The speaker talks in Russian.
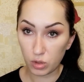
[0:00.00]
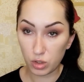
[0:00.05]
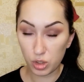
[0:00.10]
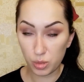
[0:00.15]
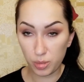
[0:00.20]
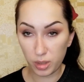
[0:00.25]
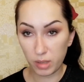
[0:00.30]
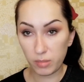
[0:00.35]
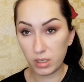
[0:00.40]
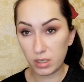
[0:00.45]
То
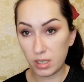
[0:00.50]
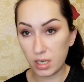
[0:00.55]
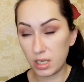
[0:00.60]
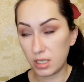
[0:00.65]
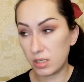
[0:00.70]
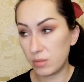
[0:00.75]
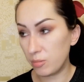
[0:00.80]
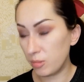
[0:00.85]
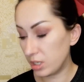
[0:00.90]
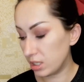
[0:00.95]
есть прямо на
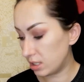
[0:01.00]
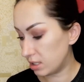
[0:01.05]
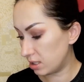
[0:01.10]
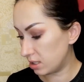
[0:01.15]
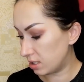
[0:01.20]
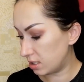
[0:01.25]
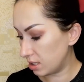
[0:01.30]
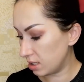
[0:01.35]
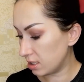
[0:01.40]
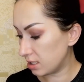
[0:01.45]
третьем
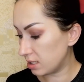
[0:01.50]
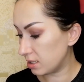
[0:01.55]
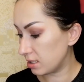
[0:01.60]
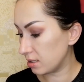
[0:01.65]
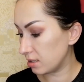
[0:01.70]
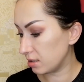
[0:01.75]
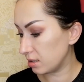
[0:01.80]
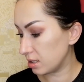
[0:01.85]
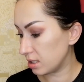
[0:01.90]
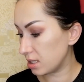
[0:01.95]
месте
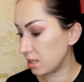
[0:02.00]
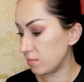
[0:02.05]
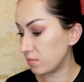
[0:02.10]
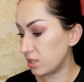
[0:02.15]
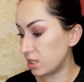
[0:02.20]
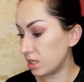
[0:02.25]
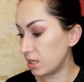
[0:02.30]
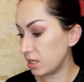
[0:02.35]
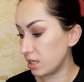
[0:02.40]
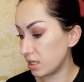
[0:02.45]
здесь на
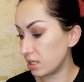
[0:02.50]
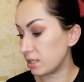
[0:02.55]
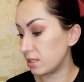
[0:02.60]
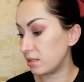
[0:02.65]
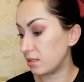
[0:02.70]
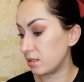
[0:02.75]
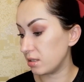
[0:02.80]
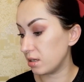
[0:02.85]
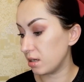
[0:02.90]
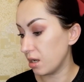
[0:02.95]
самом деле
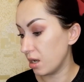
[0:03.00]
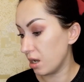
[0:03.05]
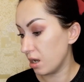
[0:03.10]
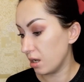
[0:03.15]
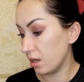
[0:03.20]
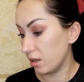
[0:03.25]
есть э,